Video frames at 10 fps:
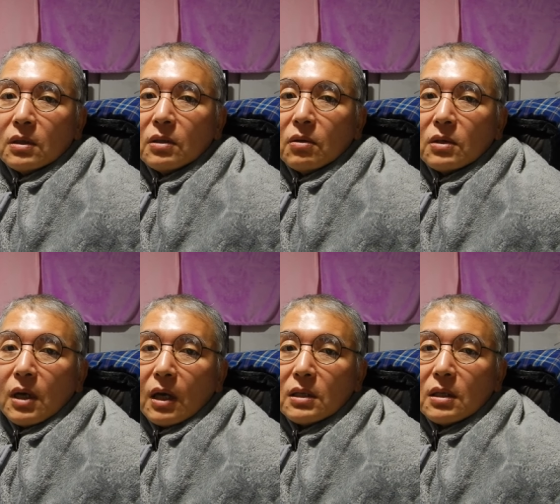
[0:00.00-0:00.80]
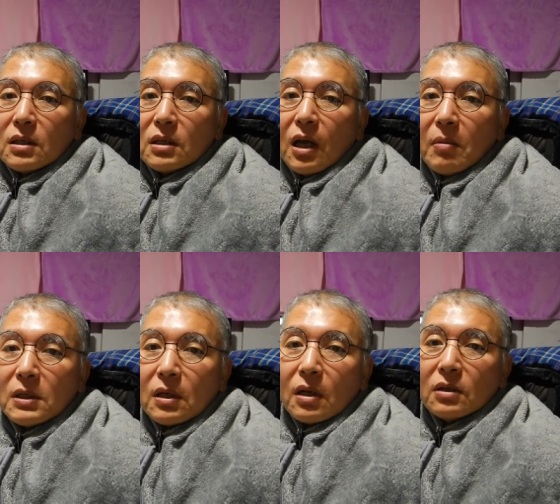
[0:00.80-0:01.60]
知能差が全然違い
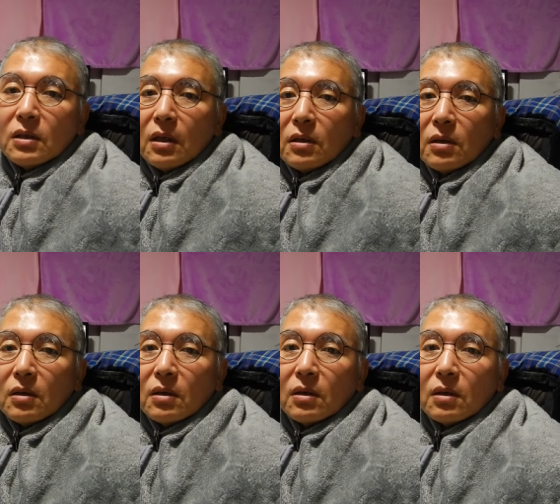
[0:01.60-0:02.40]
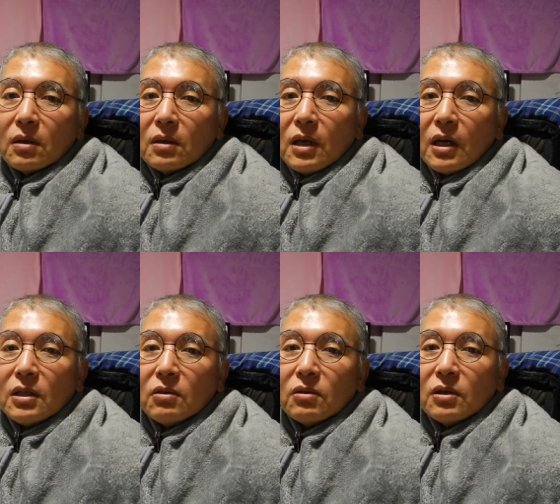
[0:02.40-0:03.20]
ますから、人間ってね、
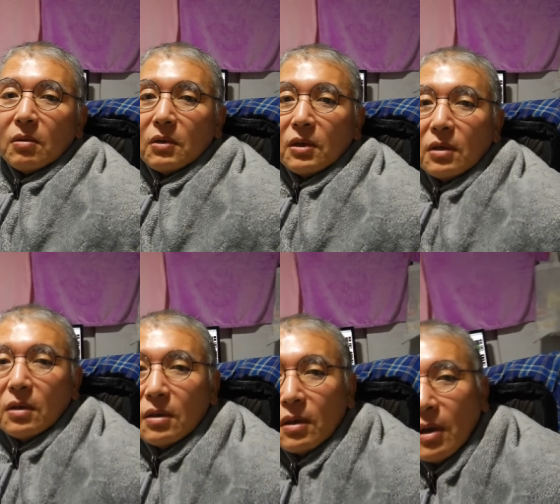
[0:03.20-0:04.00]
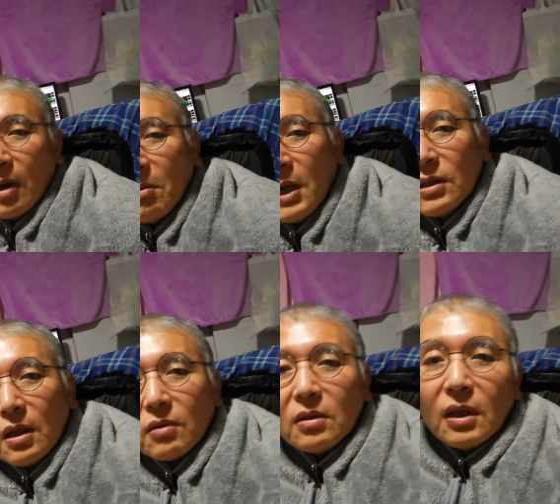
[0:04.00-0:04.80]
焼肉してもいい、あのまず
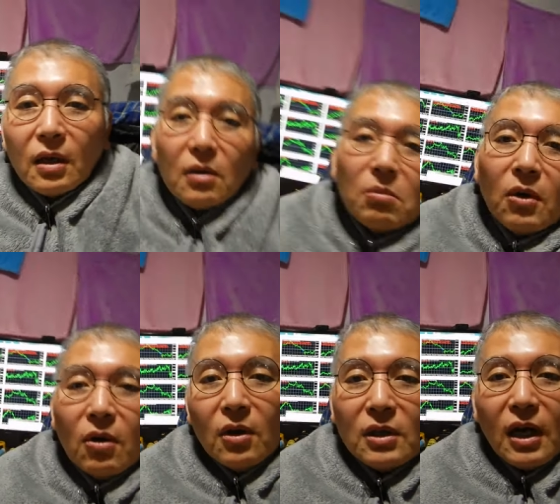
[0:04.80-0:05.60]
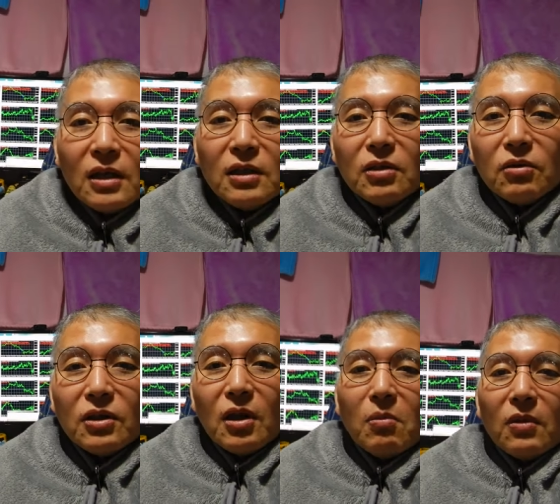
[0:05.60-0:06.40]
いから食えないけども、焼肉
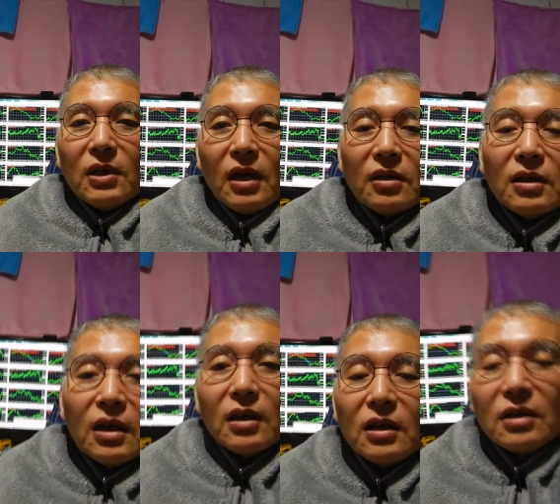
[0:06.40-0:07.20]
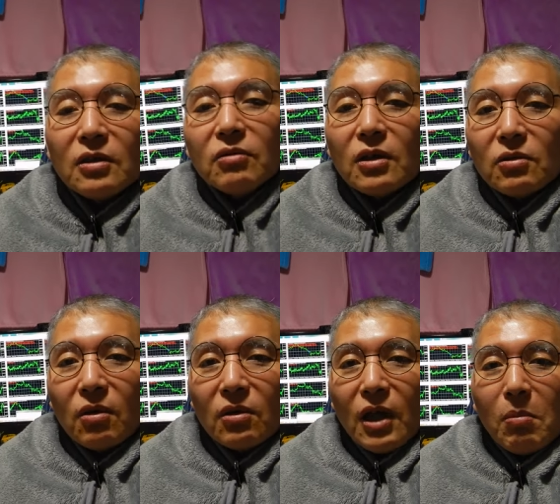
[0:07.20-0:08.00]
しても焼き、焼肉です
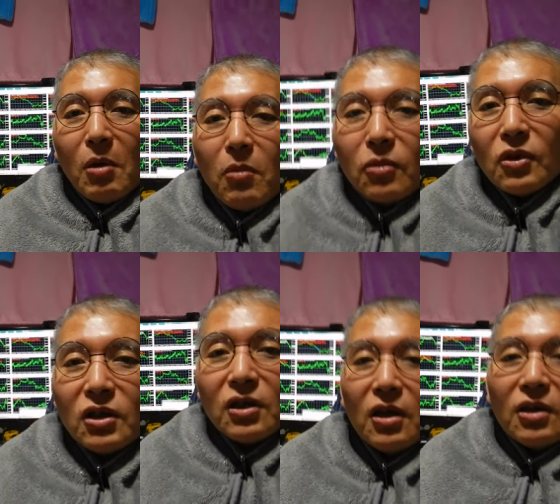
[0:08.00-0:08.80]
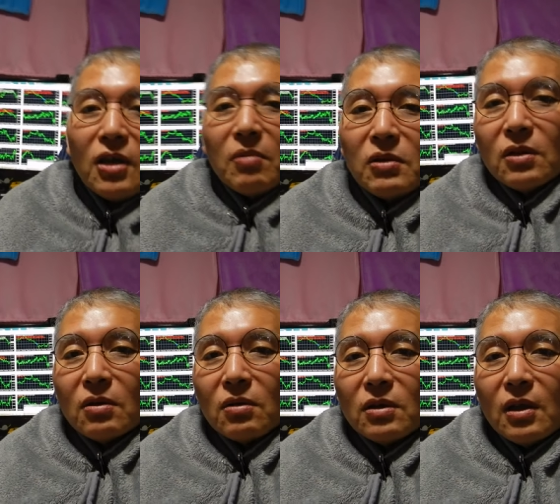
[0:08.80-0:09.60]
よ。食べ物にしていい生物で
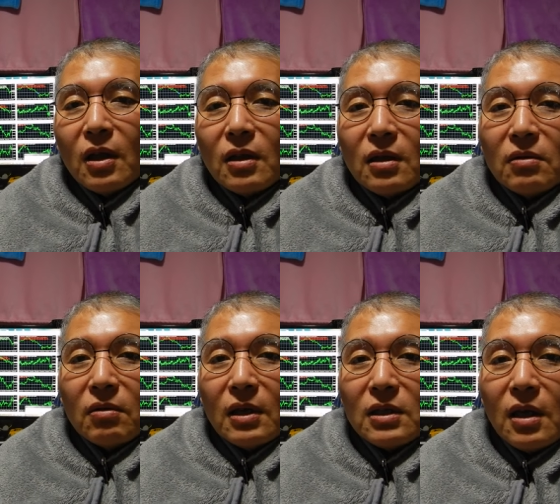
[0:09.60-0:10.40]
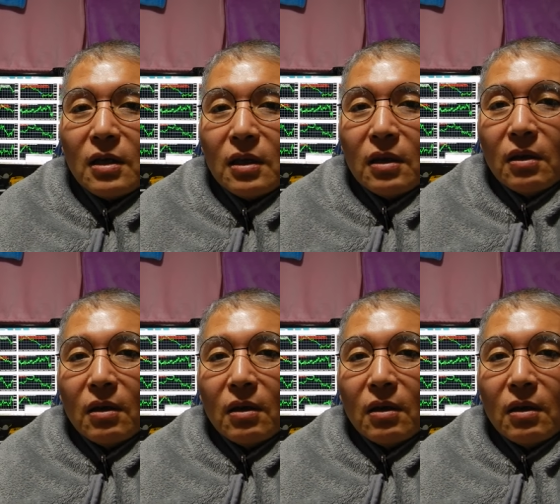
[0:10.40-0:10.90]
す。人間っていうのは全員。